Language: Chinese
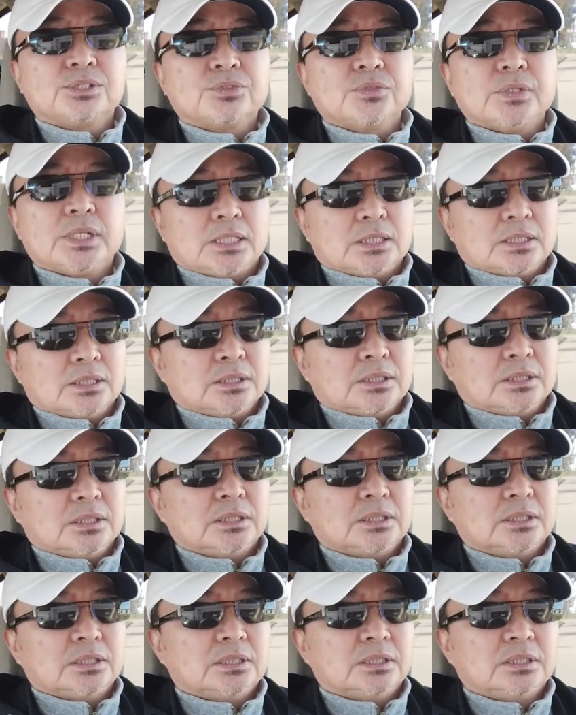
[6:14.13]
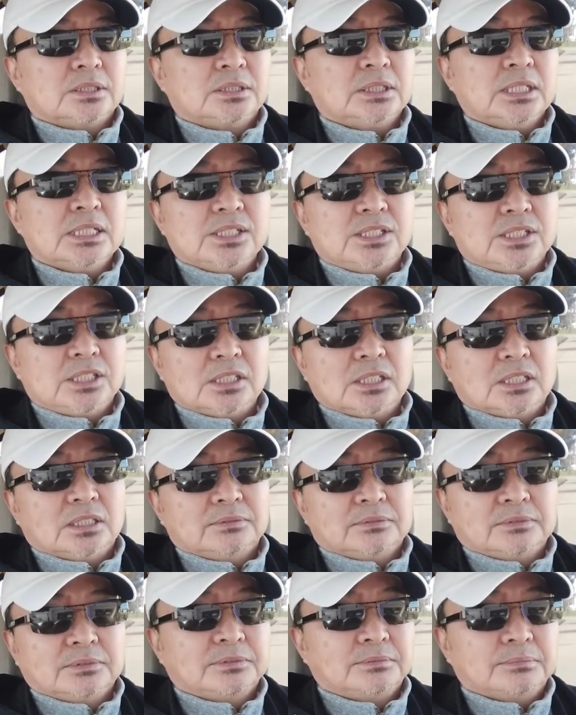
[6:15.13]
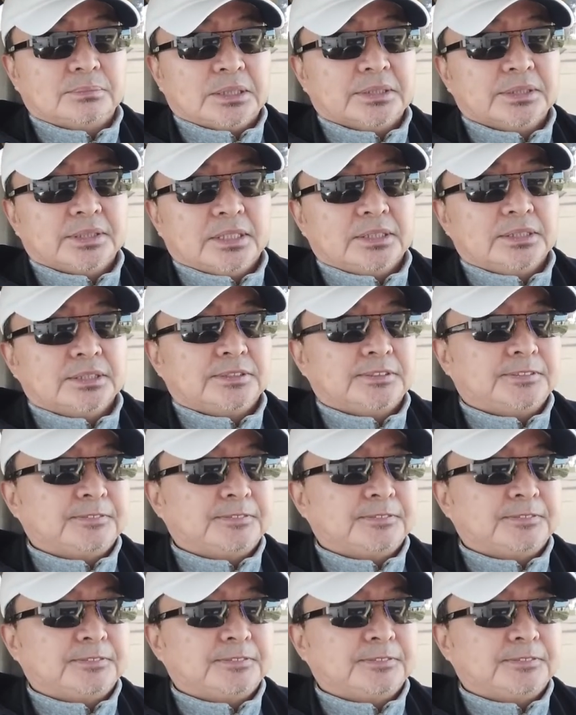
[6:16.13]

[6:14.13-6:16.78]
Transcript: Newsweek 这一期的报道。